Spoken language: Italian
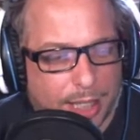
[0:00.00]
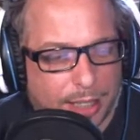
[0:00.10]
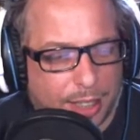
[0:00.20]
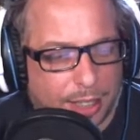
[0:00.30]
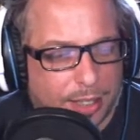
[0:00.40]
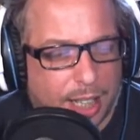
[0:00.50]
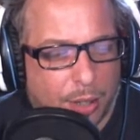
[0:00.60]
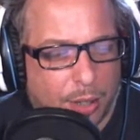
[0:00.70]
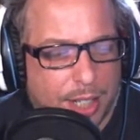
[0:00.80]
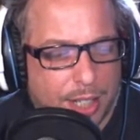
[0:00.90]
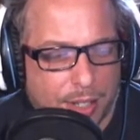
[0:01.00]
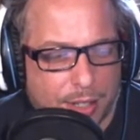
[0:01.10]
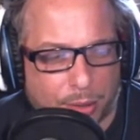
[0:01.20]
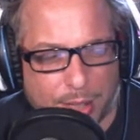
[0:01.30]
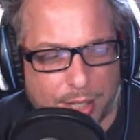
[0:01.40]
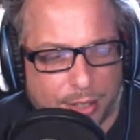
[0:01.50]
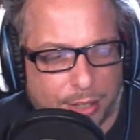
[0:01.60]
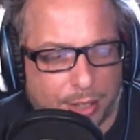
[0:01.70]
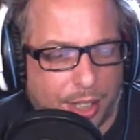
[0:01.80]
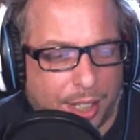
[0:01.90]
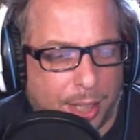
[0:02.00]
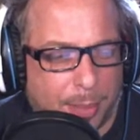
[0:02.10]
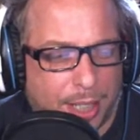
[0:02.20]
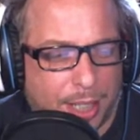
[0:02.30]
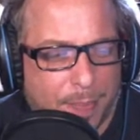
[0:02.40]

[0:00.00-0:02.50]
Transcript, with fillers: di Darokin è sotto un assedio terribile